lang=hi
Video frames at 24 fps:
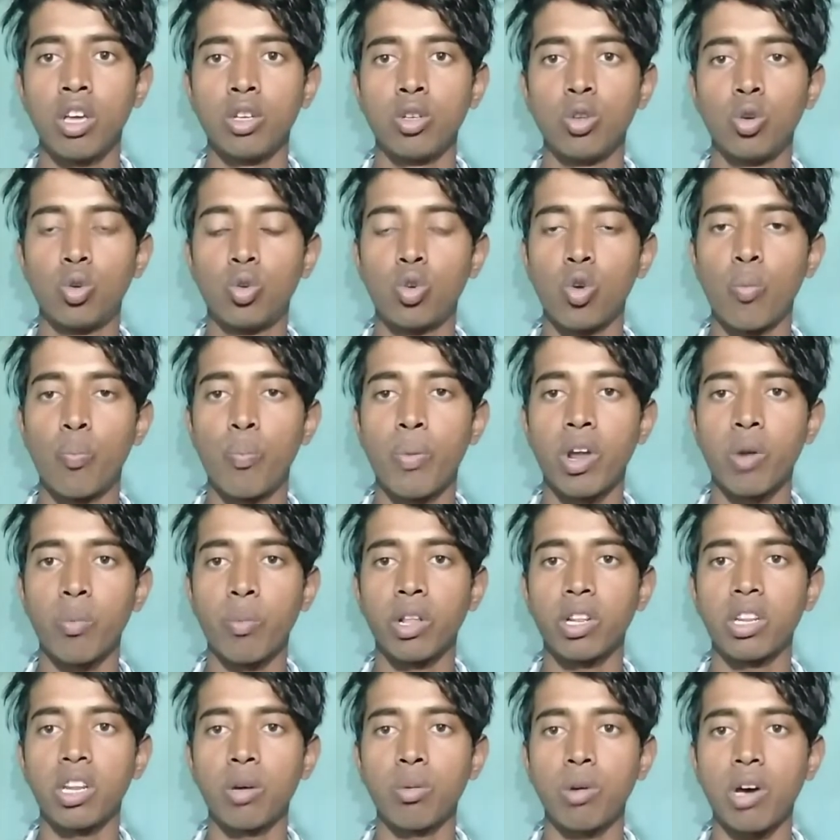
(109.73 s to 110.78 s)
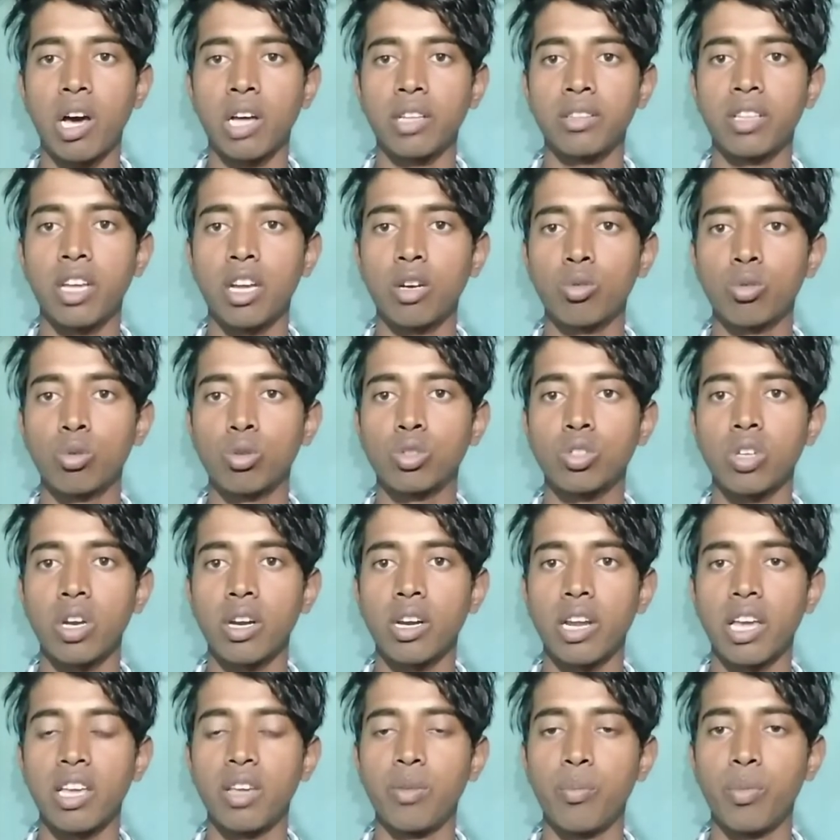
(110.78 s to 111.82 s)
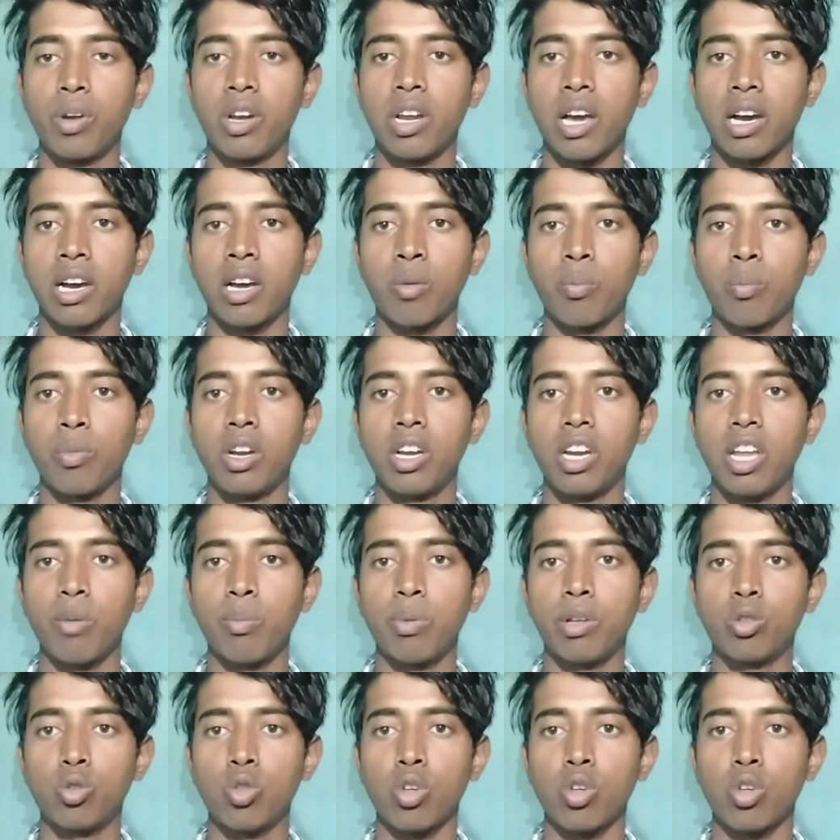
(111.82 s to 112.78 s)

यूट्यूब पर मतलब अदर दूसरा नहीं मिले अगर मिले भी